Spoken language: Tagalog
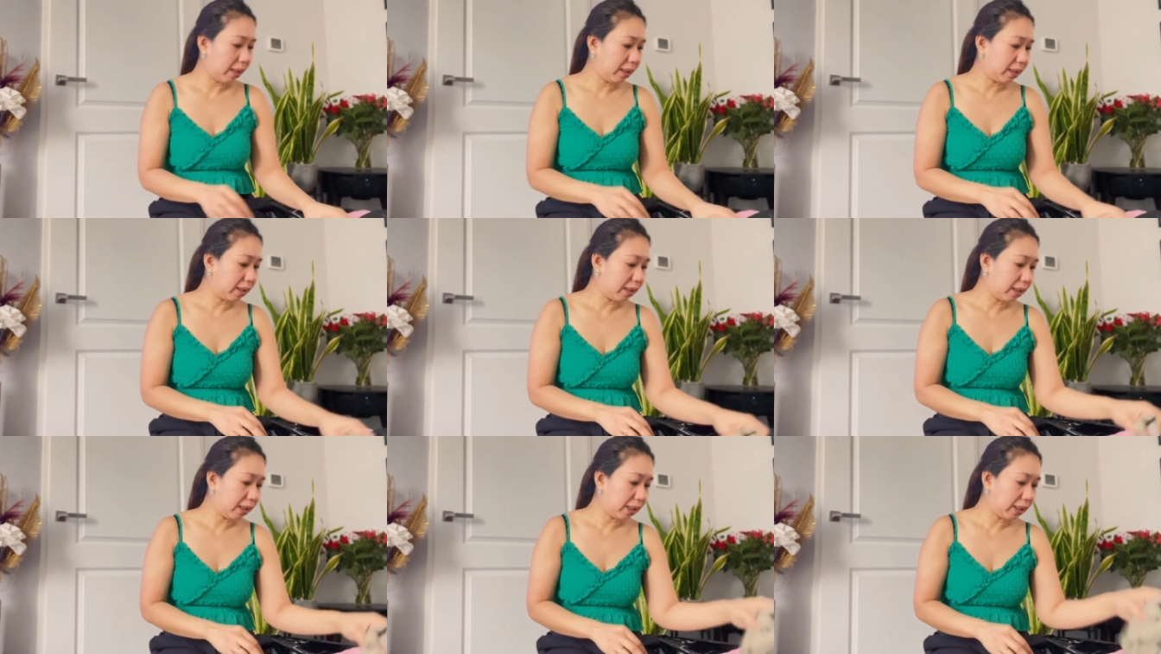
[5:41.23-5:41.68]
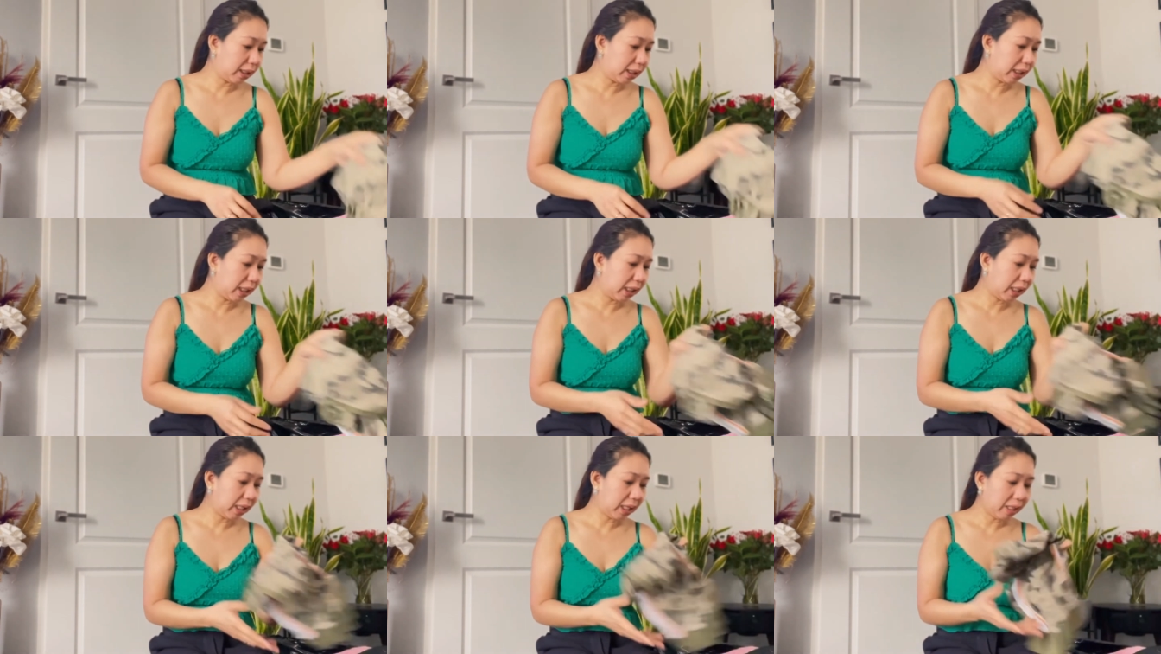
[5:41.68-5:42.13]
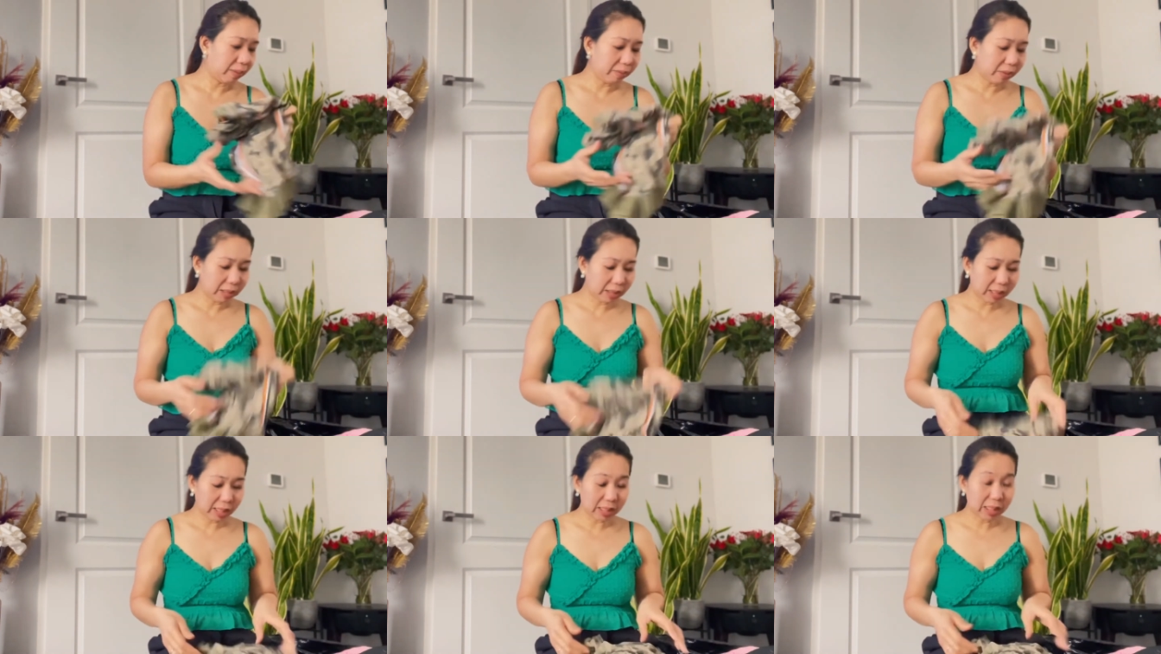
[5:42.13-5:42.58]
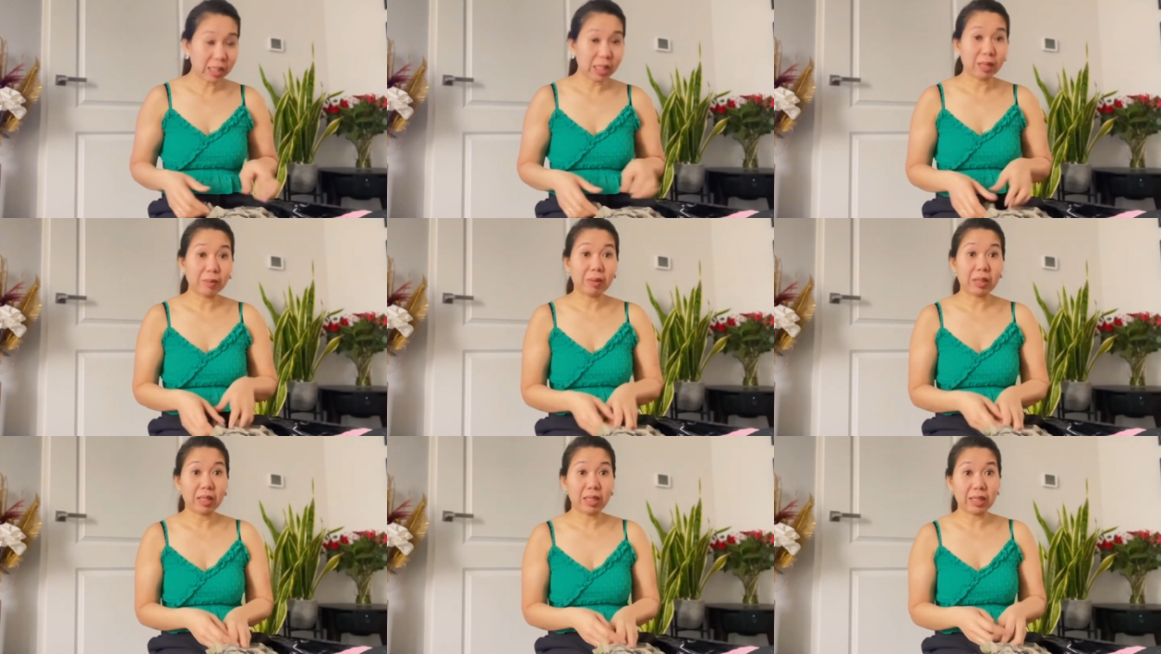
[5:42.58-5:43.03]
hindi na ginagamit kaysa
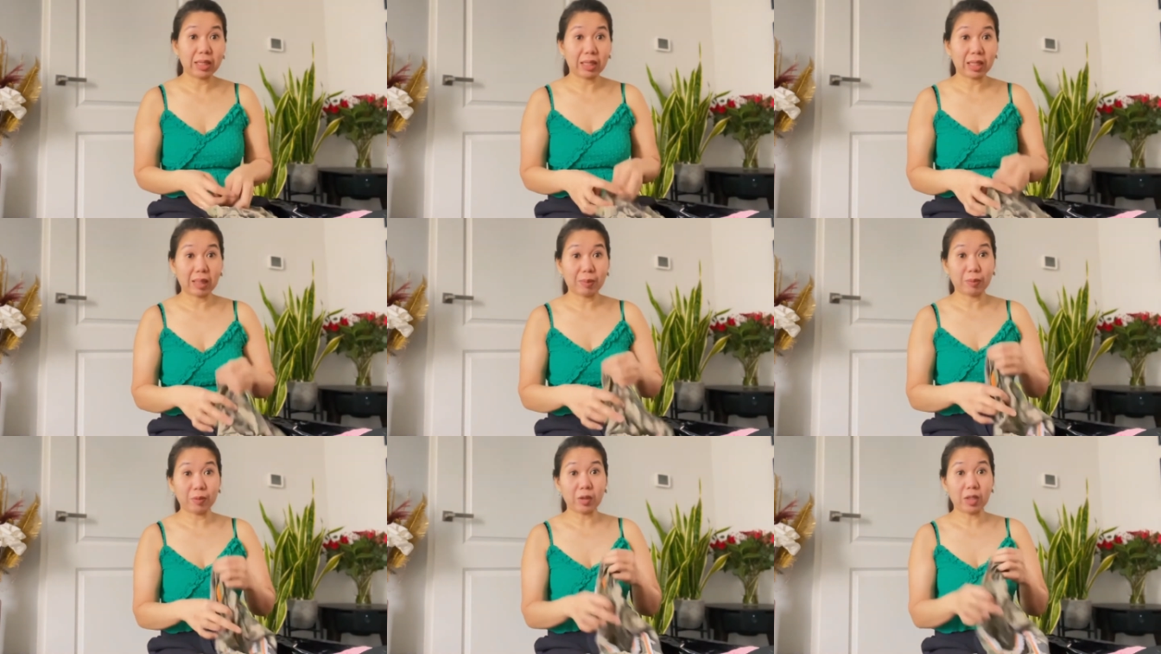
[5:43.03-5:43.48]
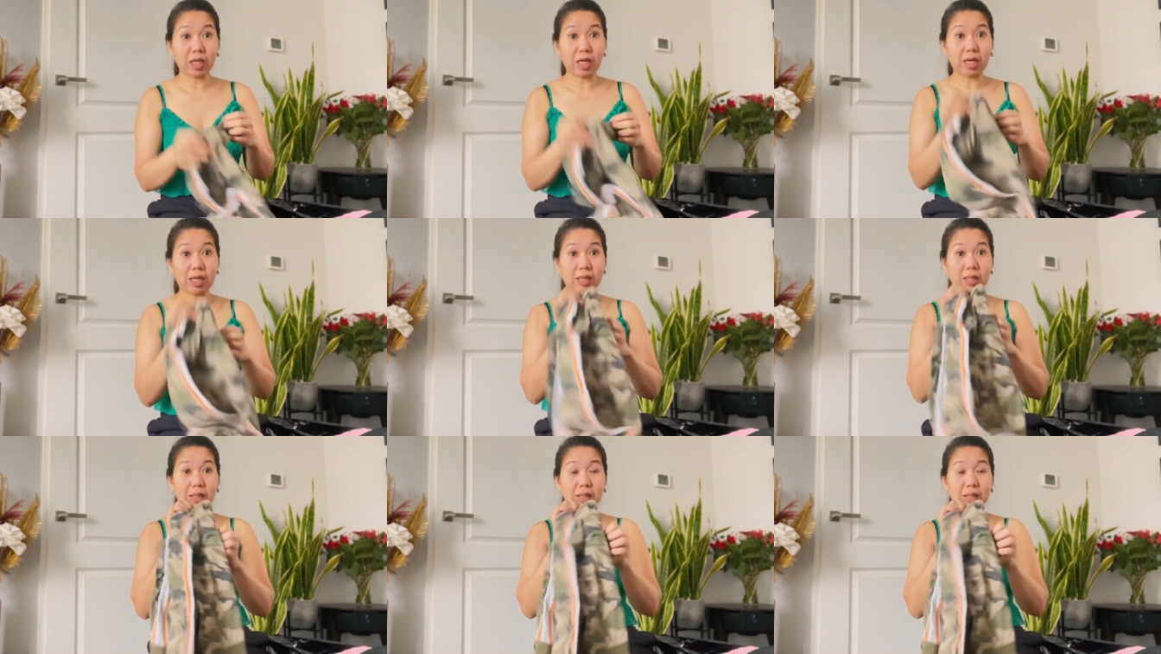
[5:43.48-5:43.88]
naman itapon lang